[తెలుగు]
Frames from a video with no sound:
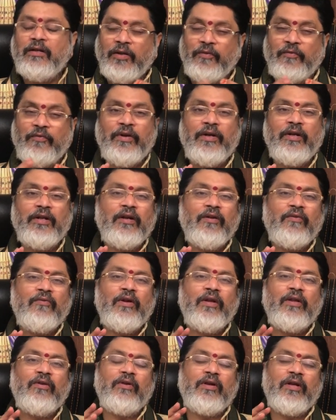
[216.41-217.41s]
డెఫినెట్గా
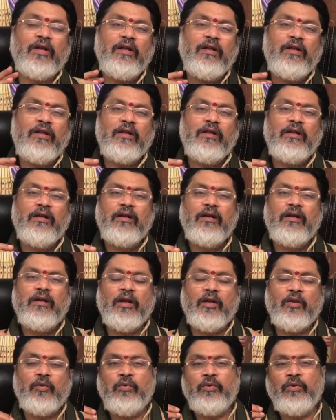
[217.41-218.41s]
వాళ్ళకొక
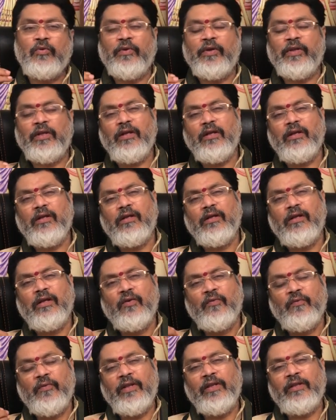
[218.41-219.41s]
అద్భుతమైన
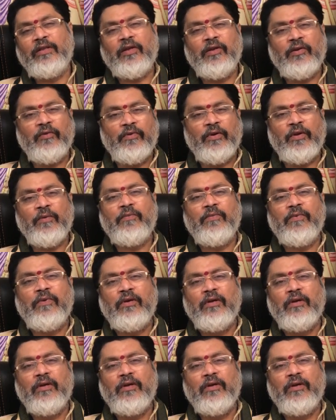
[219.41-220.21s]
ఫలితం ఇవ్వడం